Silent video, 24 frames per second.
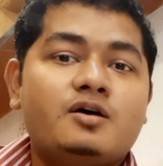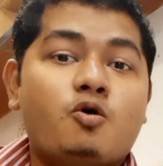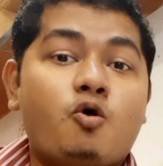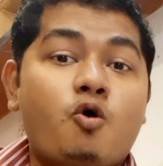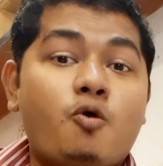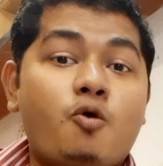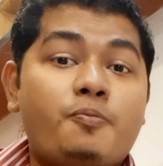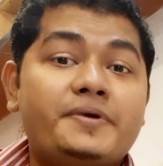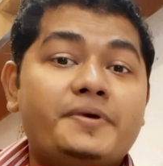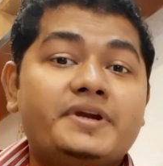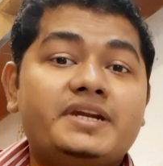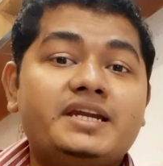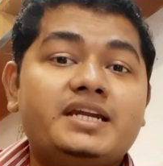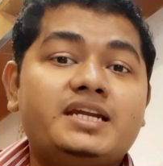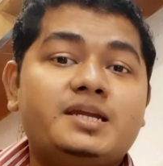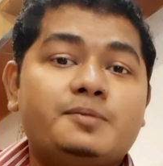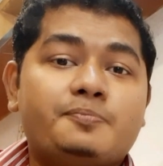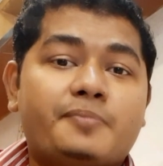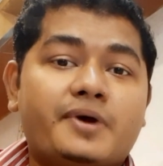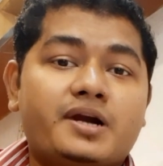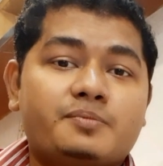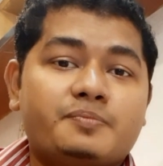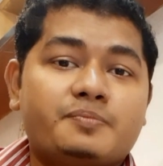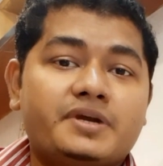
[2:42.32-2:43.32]
ওপিডি
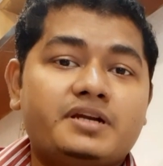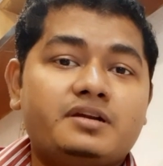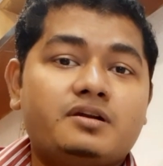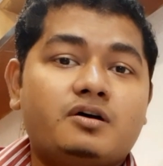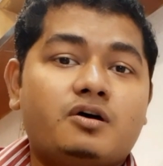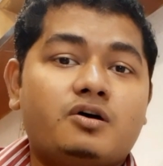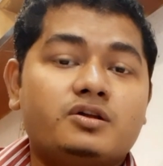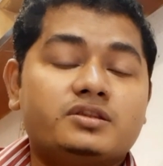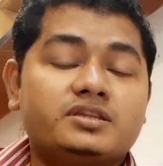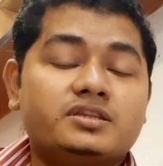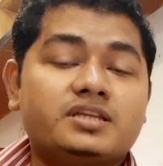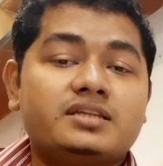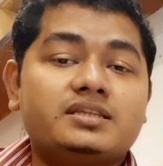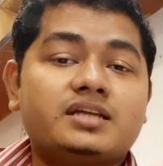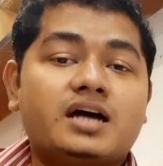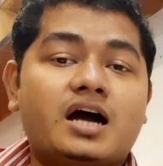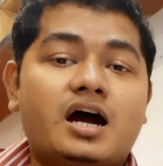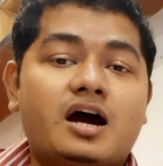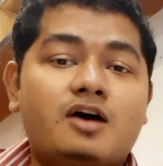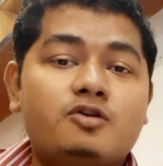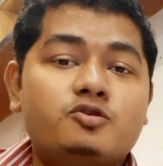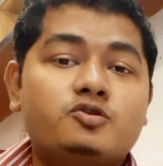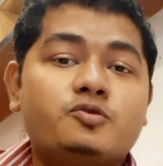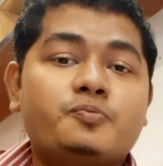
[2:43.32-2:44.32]
ডিপার্টমেন্ট অর্থাৎ
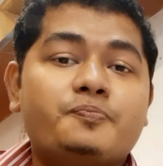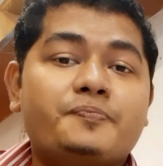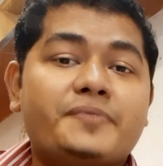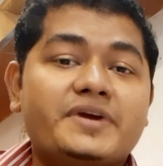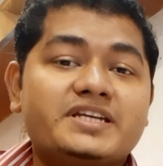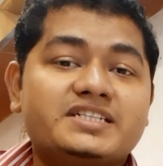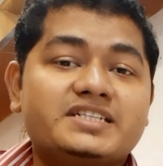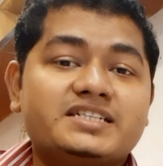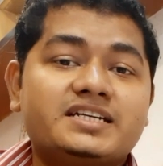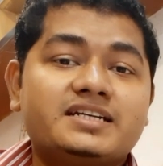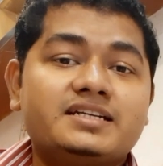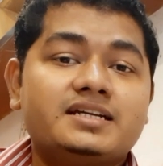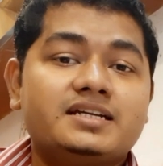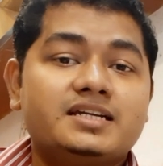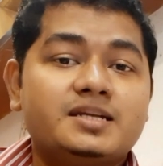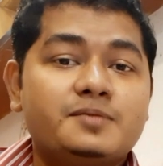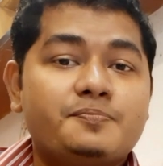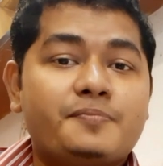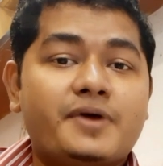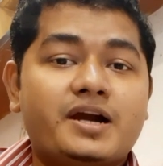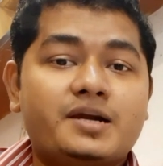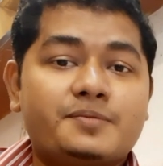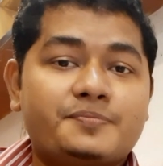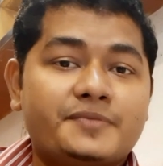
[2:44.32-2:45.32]
আউট পেশেন্ট
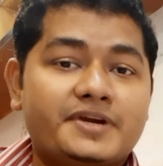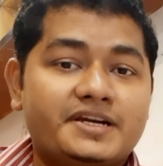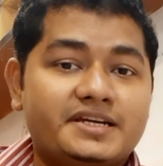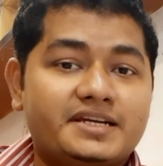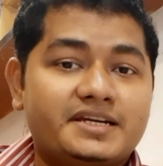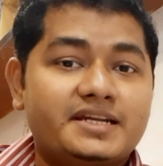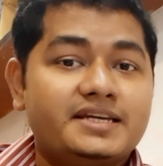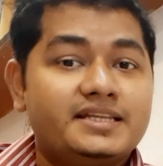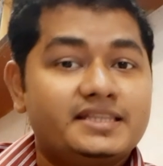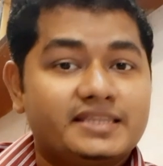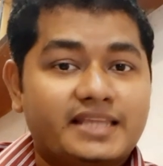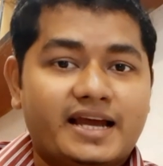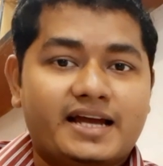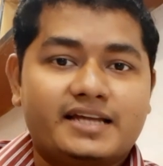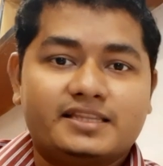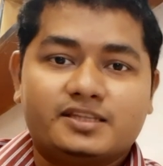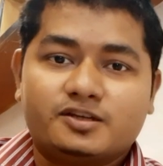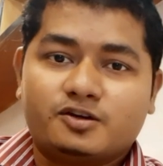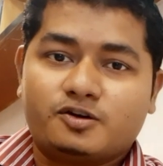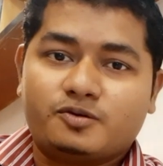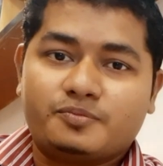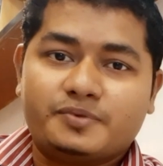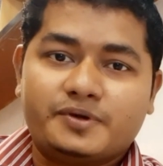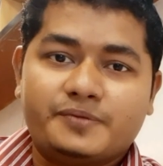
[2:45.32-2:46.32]
ডিপার্টমেন্টে
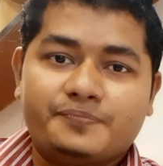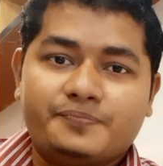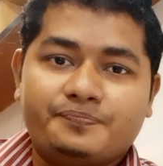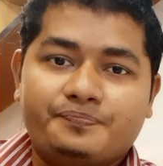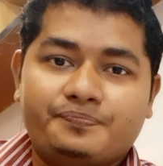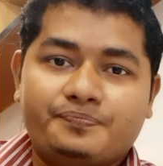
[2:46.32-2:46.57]
দেখাতে হবে